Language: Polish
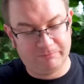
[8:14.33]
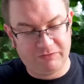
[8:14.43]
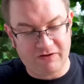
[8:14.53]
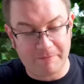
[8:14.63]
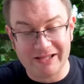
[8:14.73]

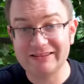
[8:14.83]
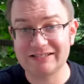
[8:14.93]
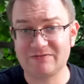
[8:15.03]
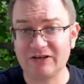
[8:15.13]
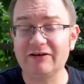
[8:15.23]
piwa
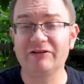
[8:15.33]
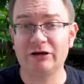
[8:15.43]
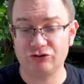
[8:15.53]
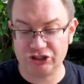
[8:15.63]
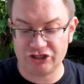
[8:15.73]
mętne zwykle
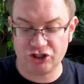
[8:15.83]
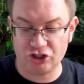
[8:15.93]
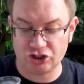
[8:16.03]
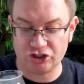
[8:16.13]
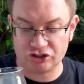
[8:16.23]
wydają się
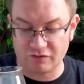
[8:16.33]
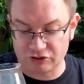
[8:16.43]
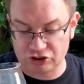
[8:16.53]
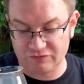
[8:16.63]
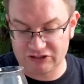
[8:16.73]
jaśniejsze niż są w
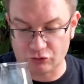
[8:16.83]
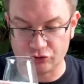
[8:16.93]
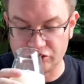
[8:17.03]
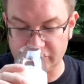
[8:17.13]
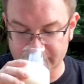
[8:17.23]

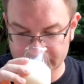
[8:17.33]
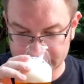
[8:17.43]
rzeczywistości.